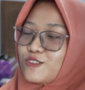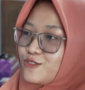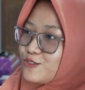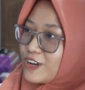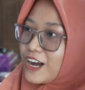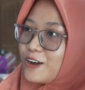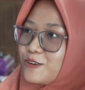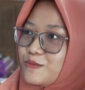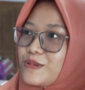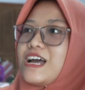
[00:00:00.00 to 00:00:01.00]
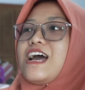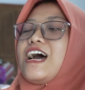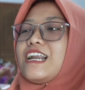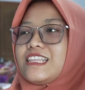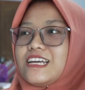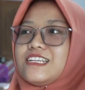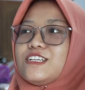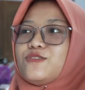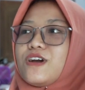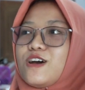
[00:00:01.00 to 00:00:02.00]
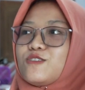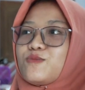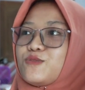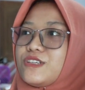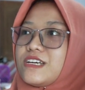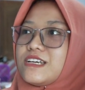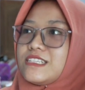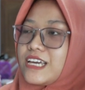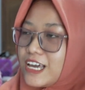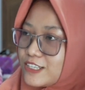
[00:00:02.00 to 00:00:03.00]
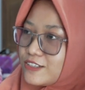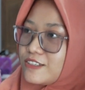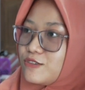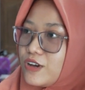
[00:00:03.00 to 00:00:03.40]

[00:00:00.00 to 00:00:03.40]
1 juga kan Om. Artinya dia juga harus punya CS